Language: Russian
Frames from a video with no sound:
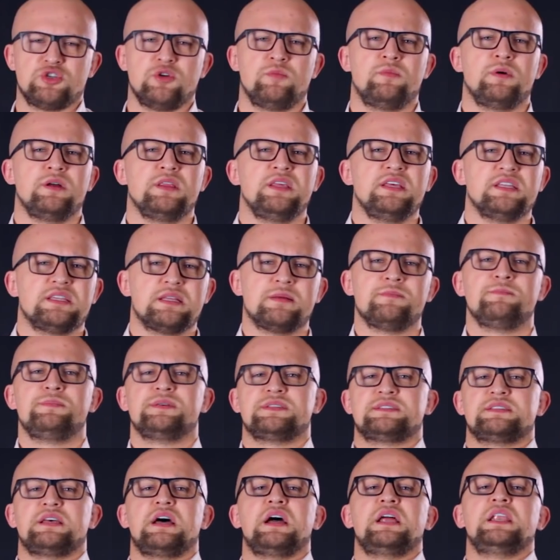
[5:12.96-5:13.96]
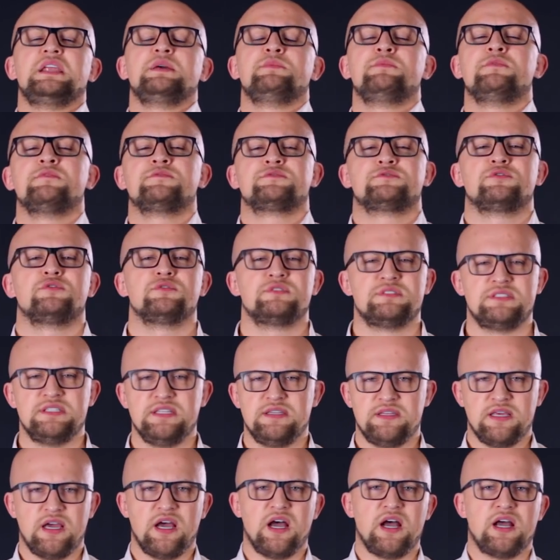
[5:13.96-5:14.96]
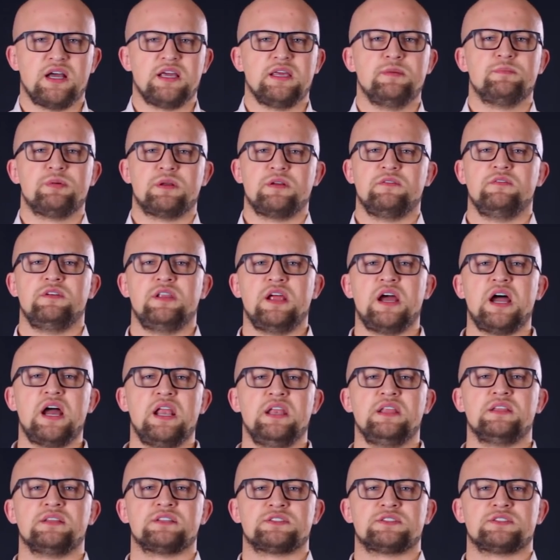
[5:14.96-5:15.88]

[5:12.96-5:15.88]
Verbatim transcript: чтобы они там писали ему в соцсетях и проверяли,